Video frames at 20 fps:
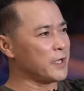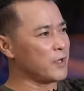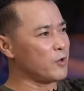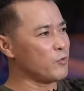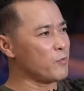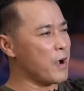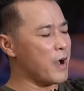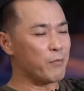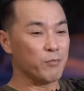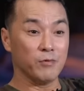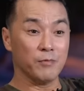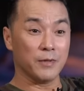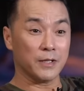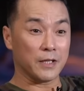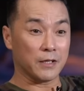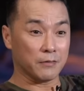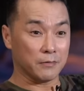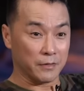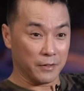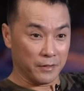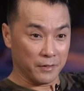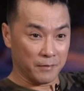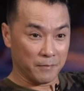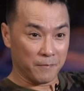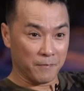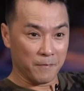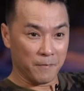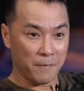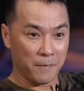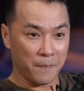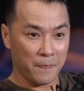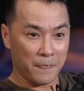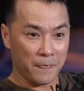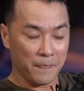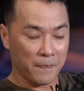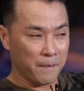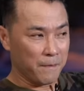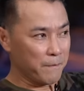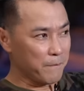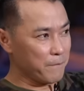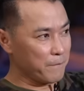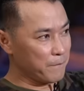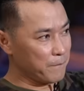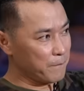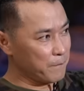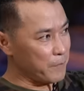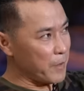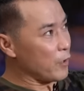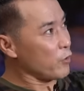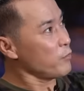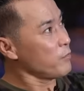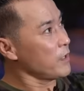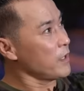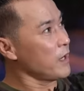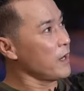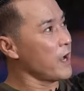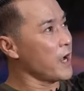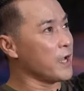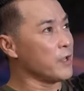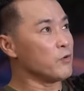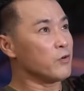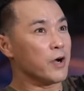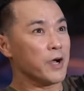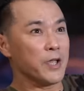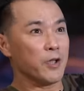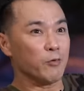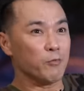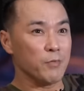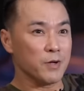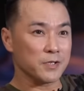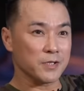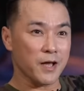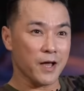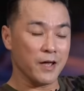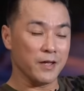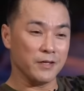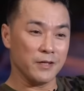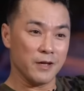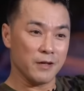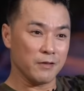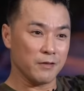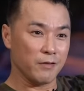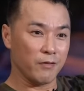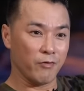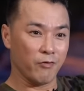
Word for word: na lumabo mata ko eh. Pero yung malalayo, kaya kong basahin yan.